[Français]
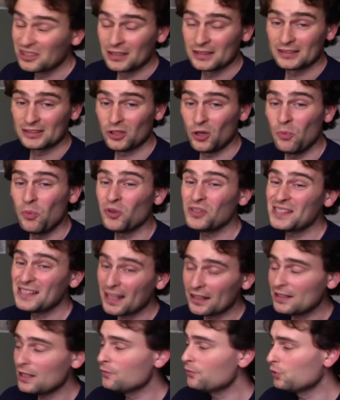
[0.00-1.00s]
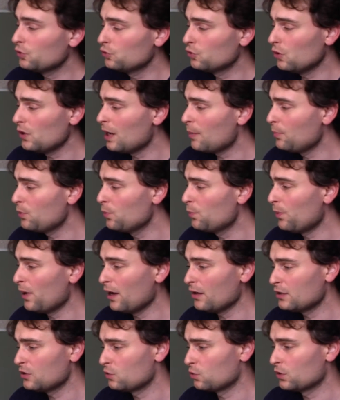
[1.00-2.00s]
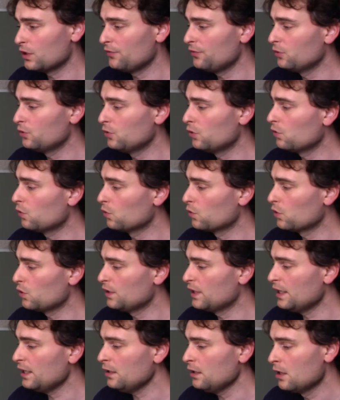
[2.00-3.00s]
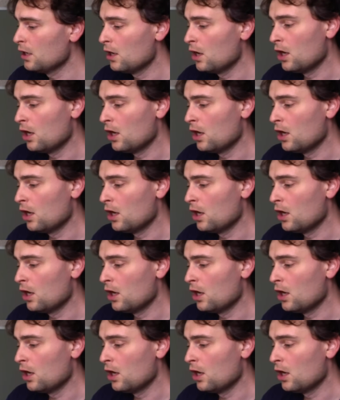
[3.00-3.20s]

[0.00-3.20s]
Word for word: Seulement certaines photos, la plupart sont des photos qu'on connaît.